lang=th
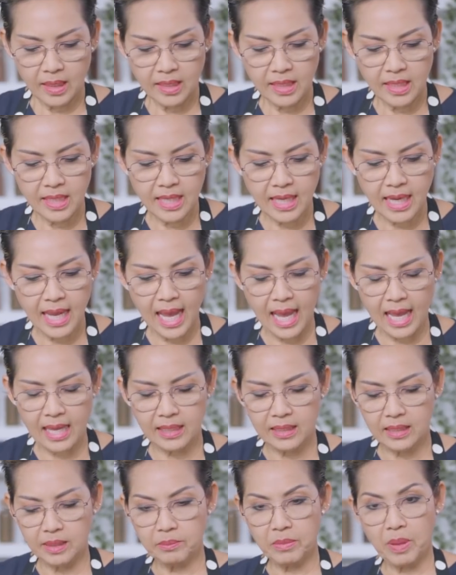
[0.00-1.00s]
นี่ค่ะ
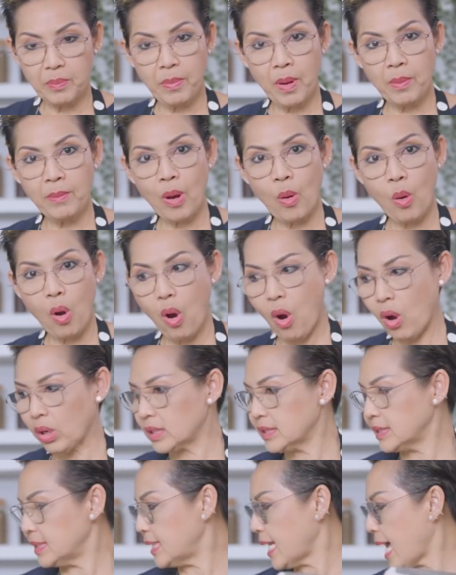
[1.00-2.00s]
ป้าป้อมเอาออก
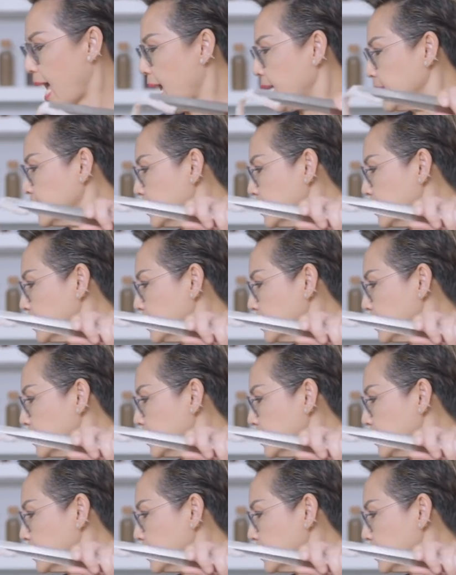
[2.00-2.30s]
เลยนะ